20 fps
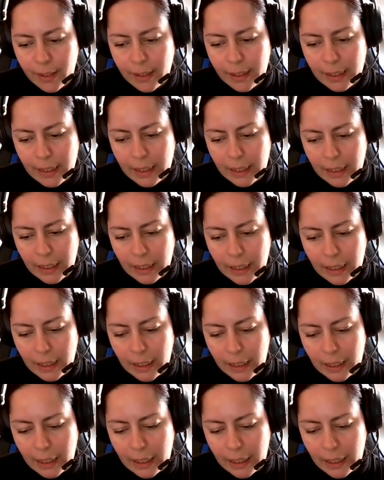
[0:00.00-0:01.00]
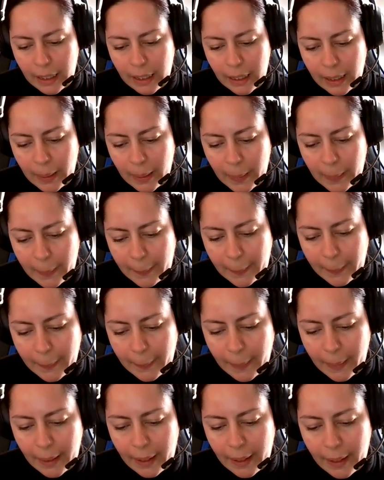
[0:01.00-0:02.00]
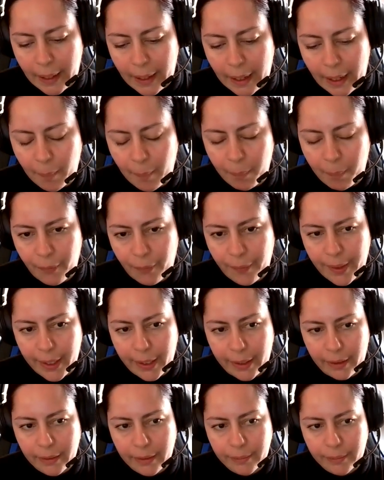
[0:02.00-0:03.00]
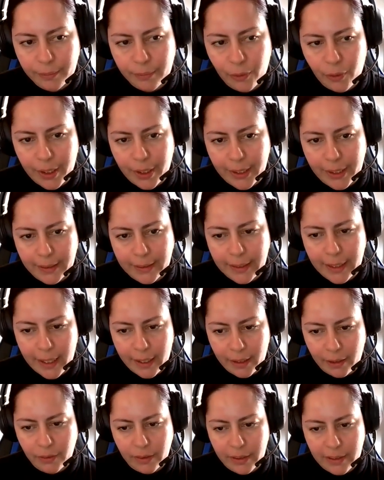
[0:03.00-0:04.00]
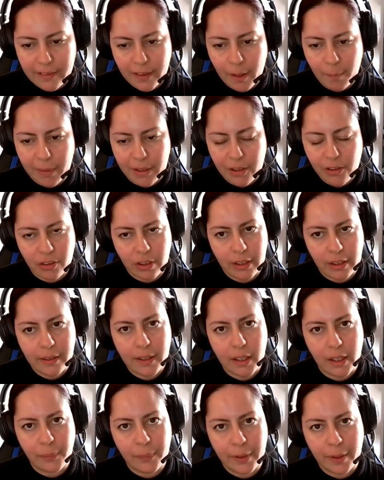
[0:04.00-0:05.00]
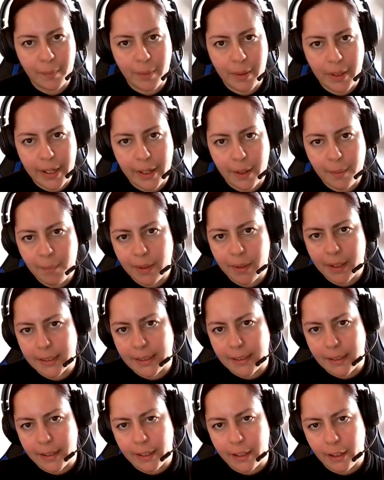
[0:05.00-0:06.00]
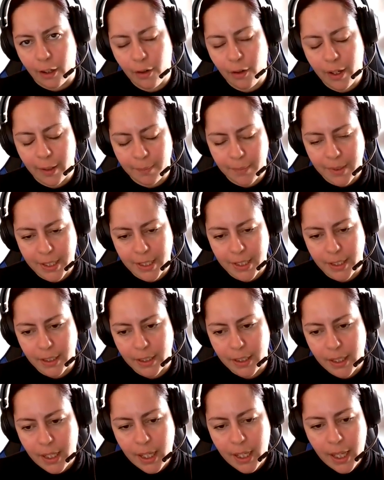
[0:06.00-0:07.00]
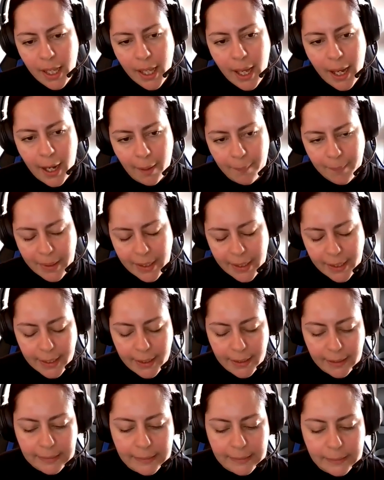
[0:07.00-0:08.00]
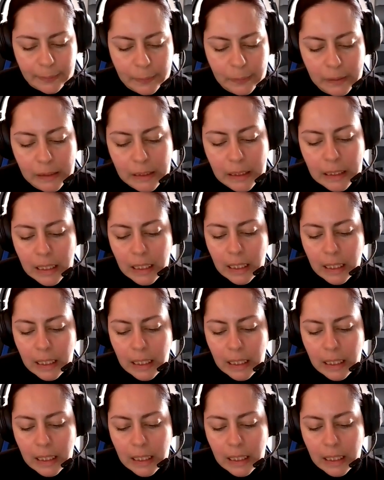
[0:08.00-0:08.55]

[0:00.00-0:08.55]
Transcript: a, a, a poder conectar con esas personas de alguna manera para traerlos a mi, a mi tienda, ¿no?